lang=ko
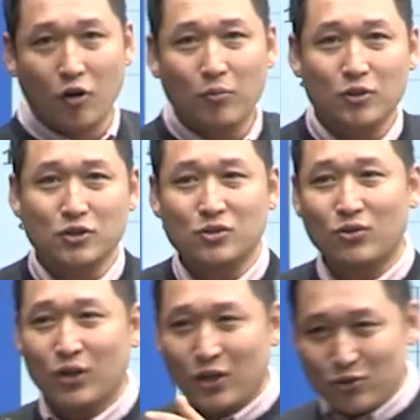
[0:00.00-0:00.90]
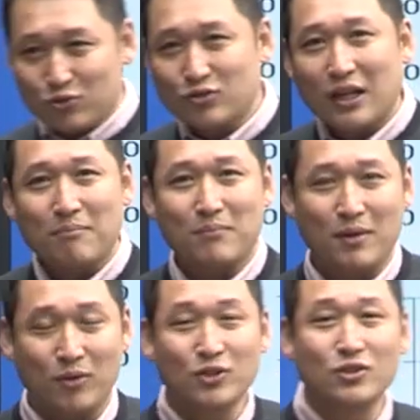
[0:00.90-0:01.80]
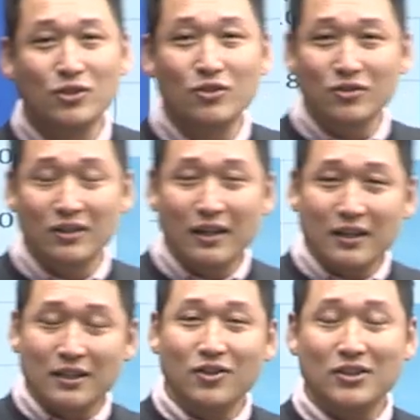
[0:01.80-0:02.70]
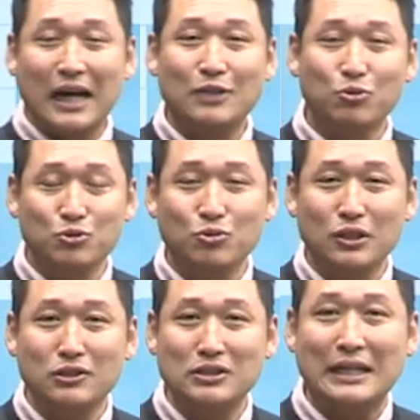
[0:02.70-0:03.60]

어머니도 6남매 뭐 이런 이런 가족 속에서